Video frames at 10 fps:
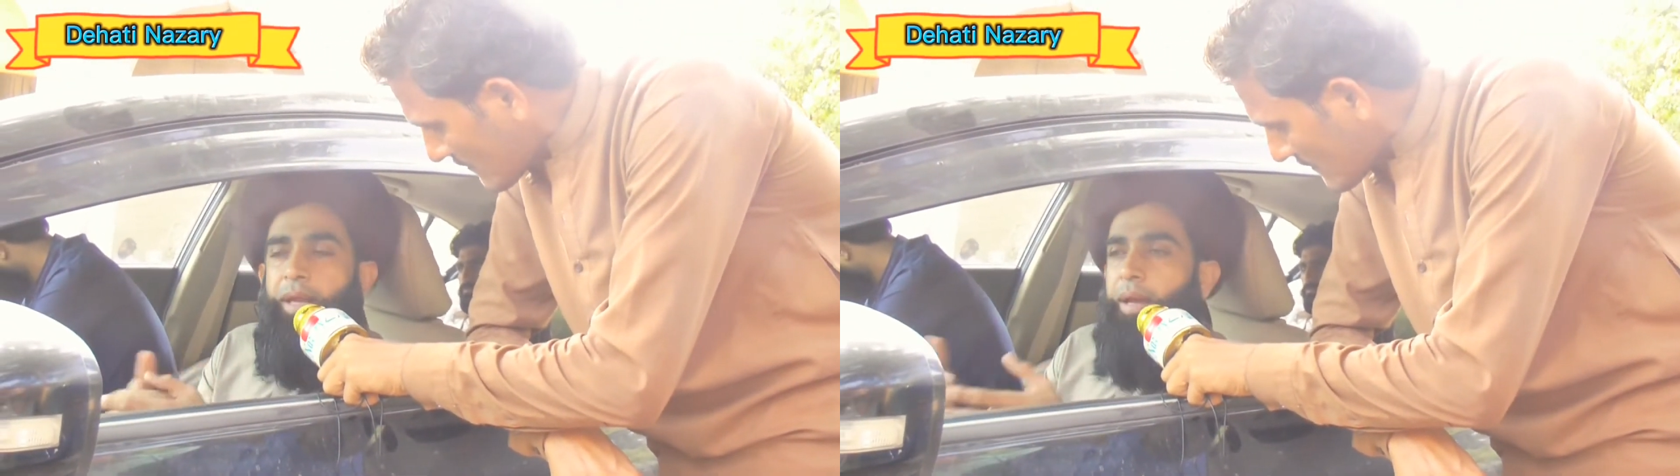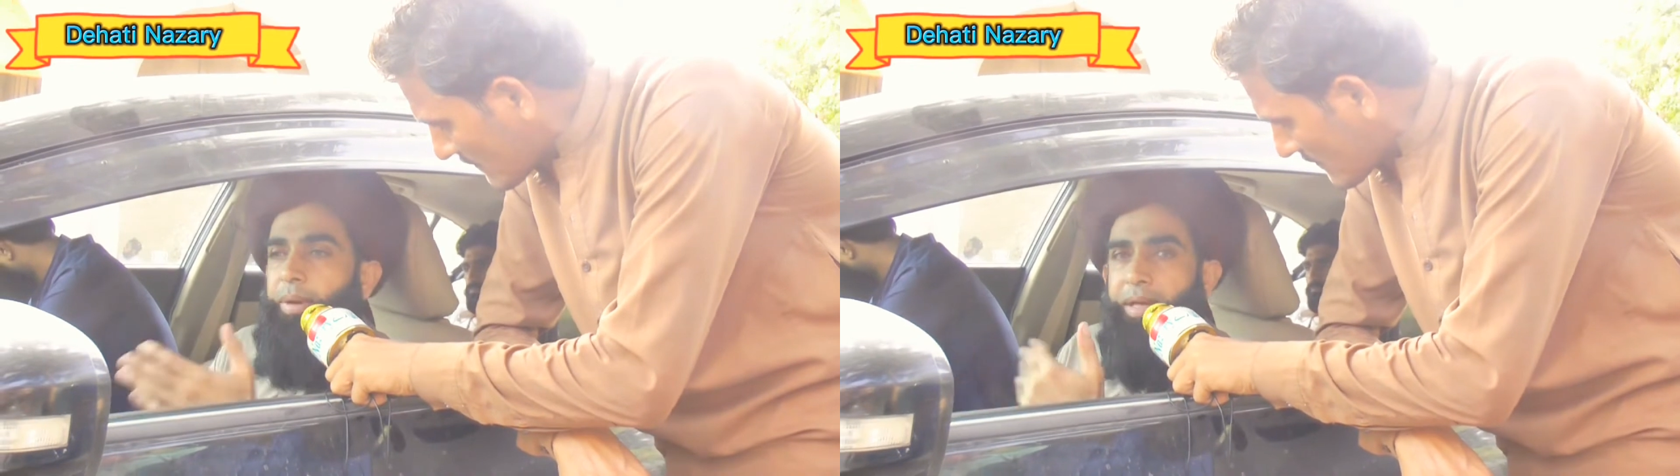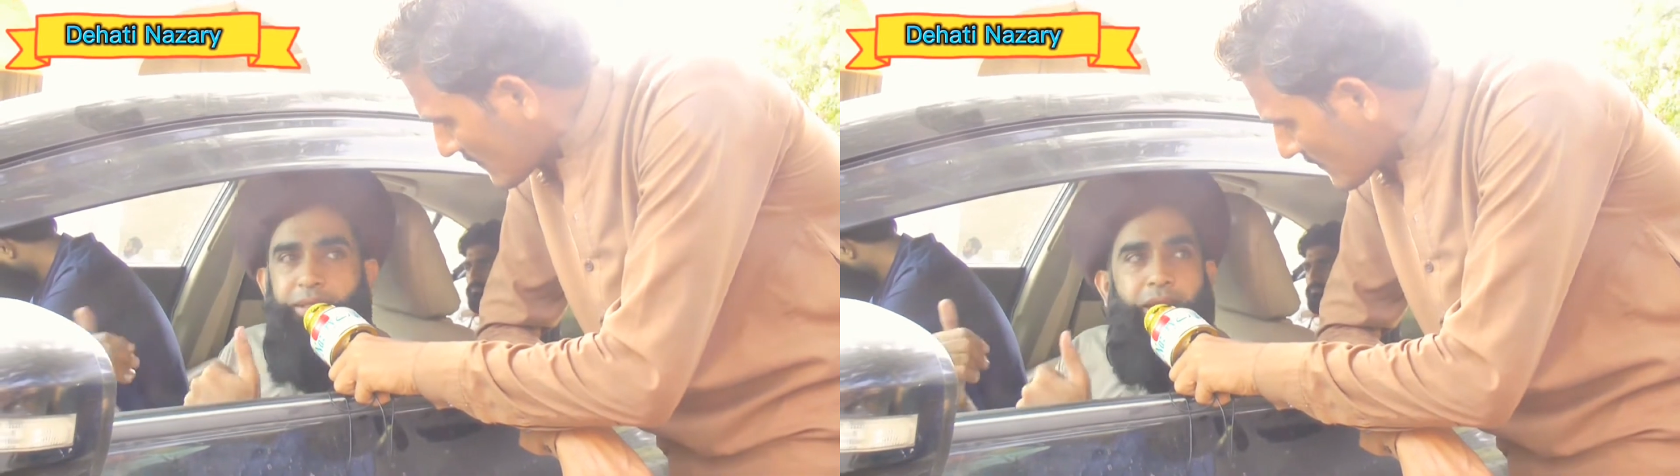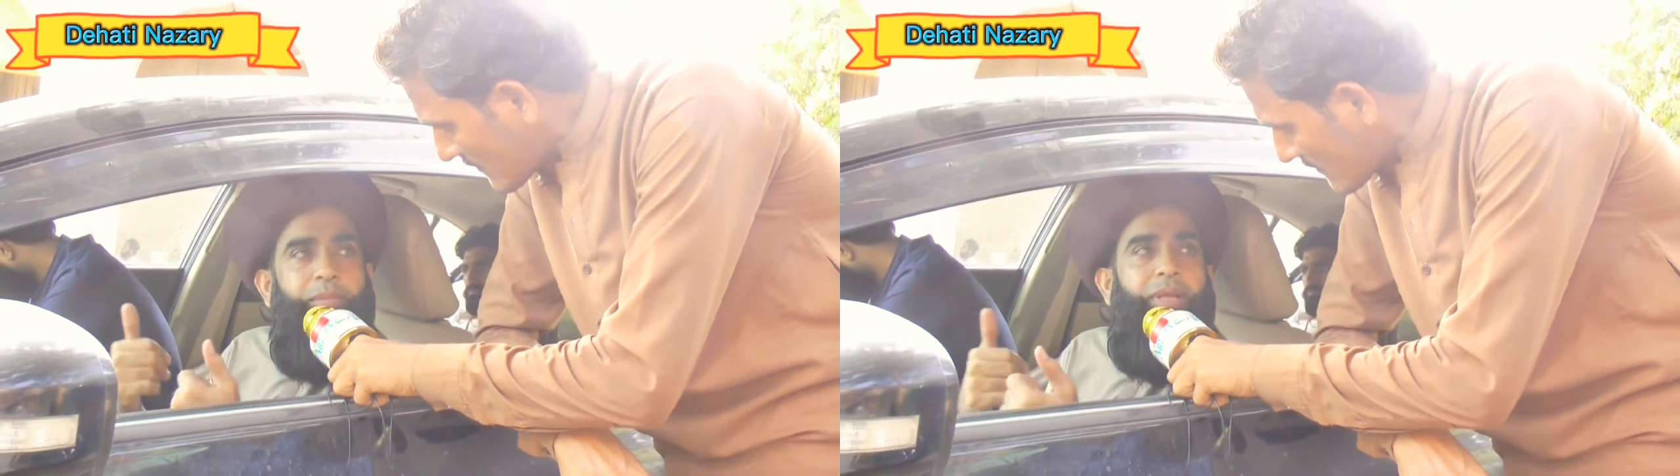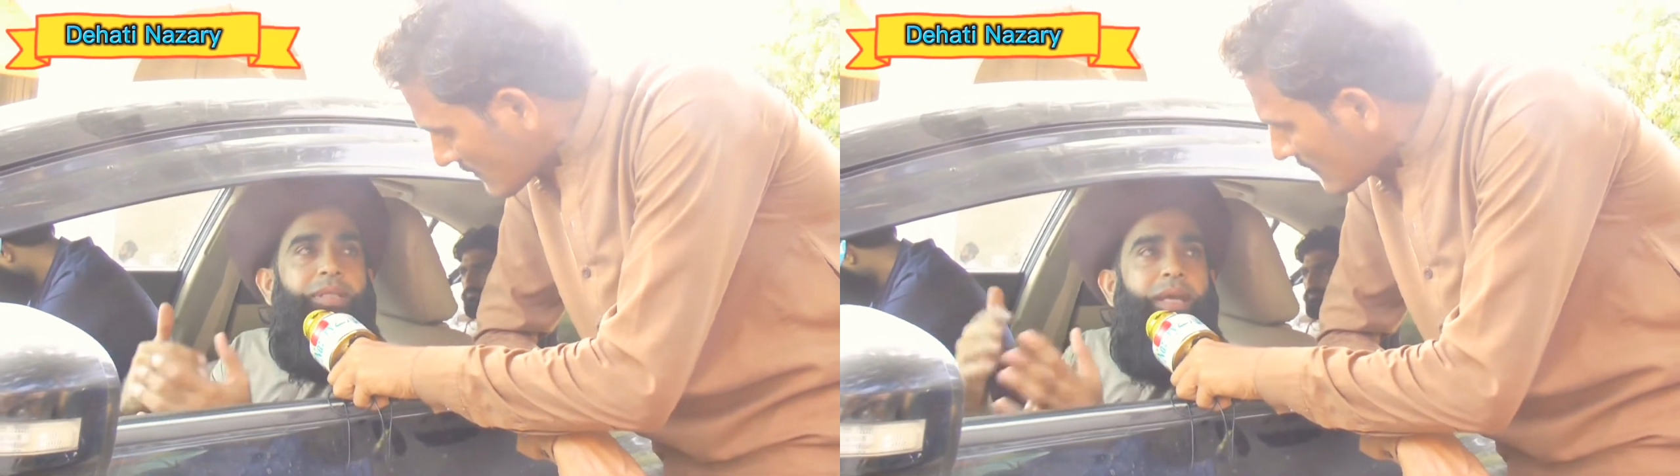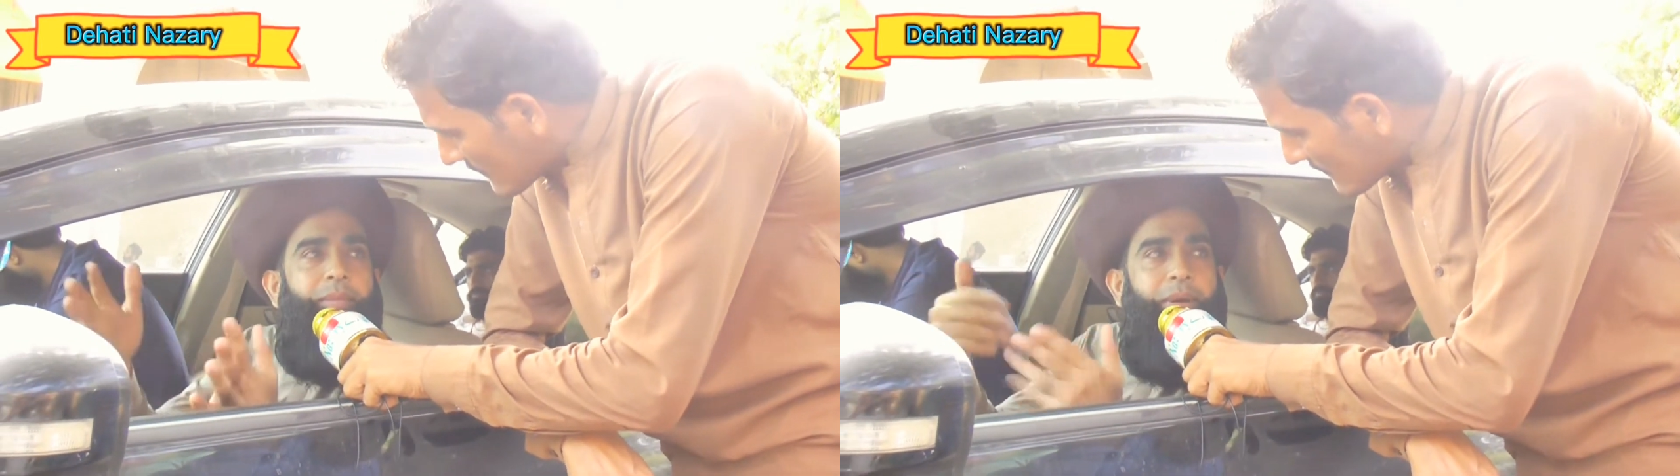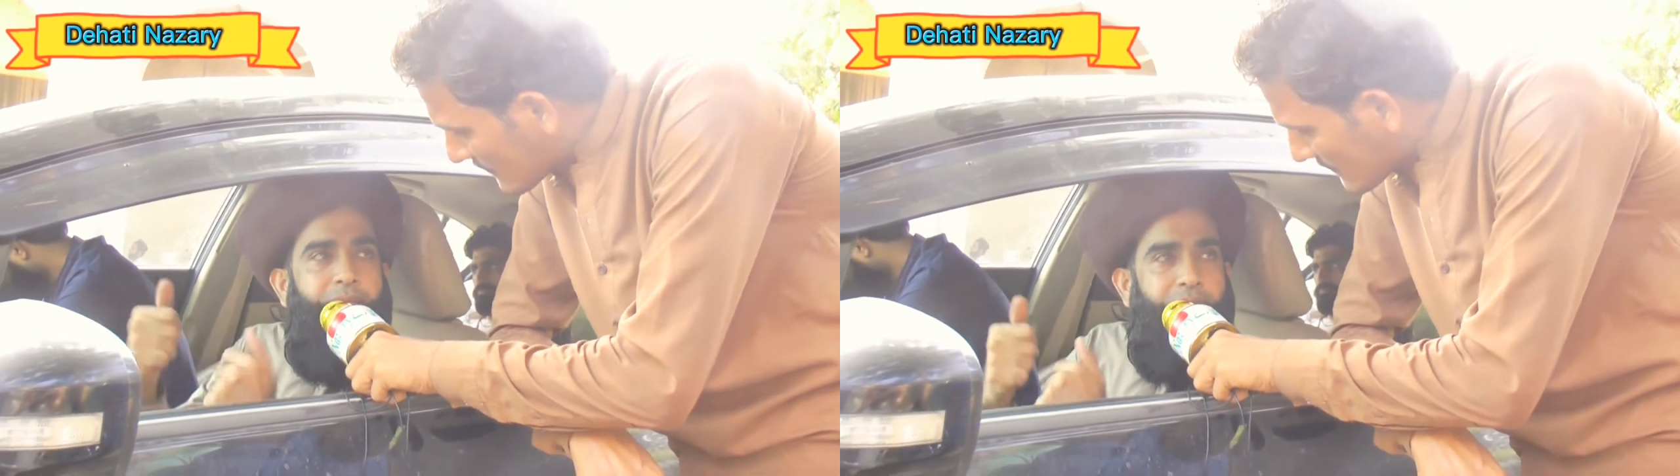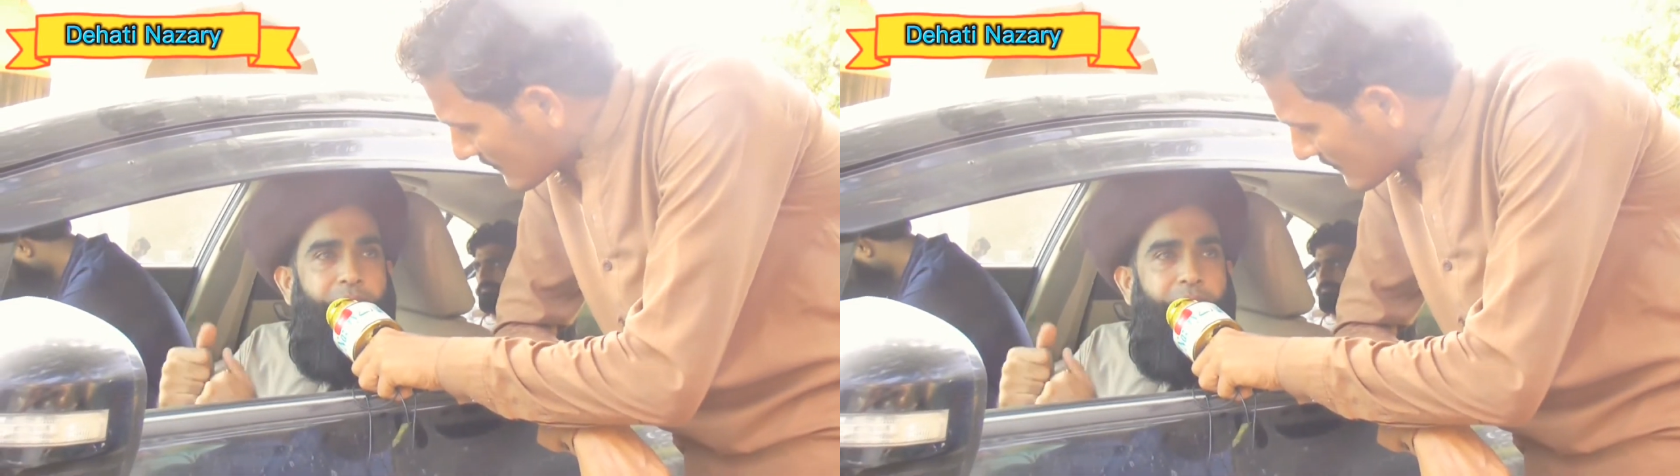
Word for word: कि हमारे साथ मिल जाएं हमारे